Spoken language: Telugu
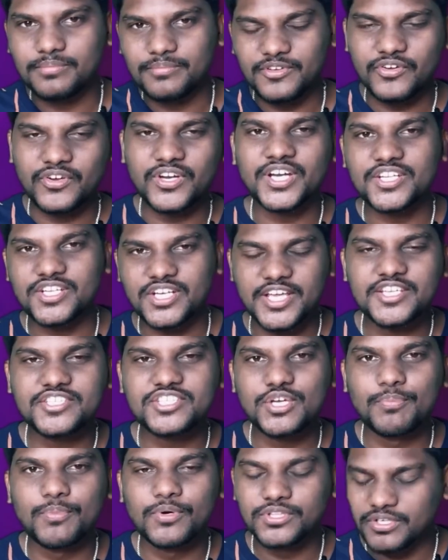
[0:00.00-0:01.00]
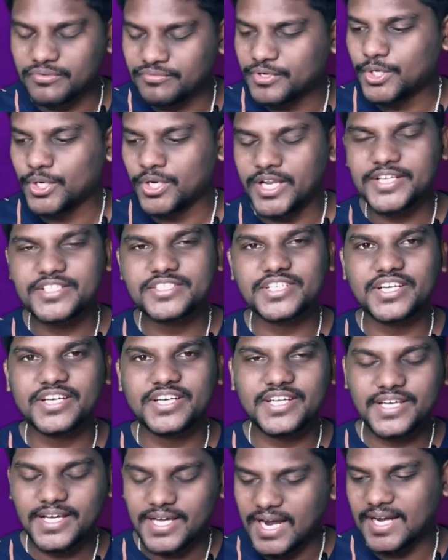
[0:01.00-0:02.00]
ఎవరైనా లైక్ చేయబోతే వీడియోని లైక్
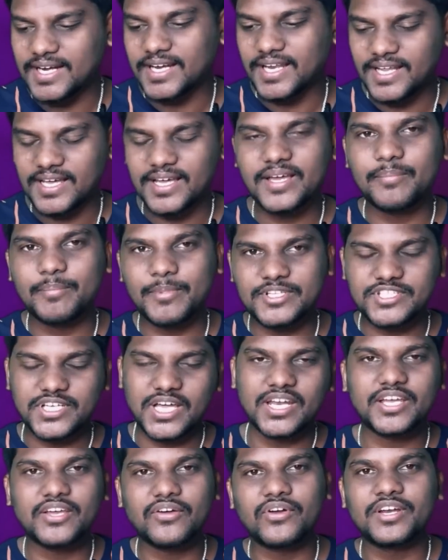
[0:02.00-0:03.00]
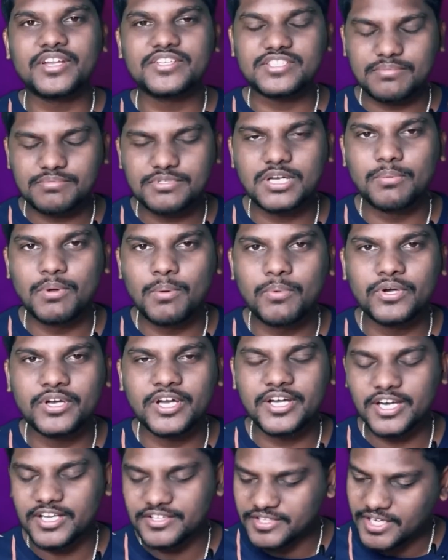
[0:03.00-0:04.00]
చేయండి అండ్ అలాగే మన ఛానల్కి ఎవరైనా సబ్స్క్రైబ్
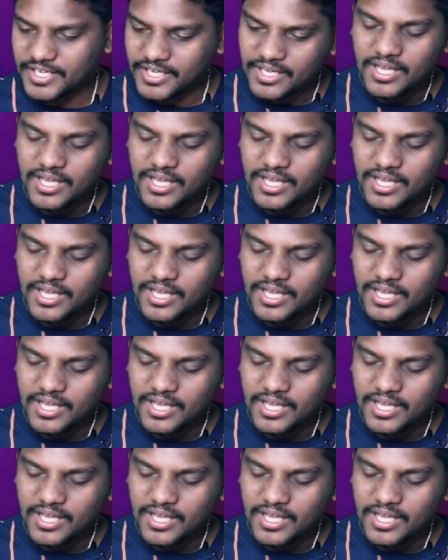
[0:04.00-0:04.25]
అవ్వనట్లయితే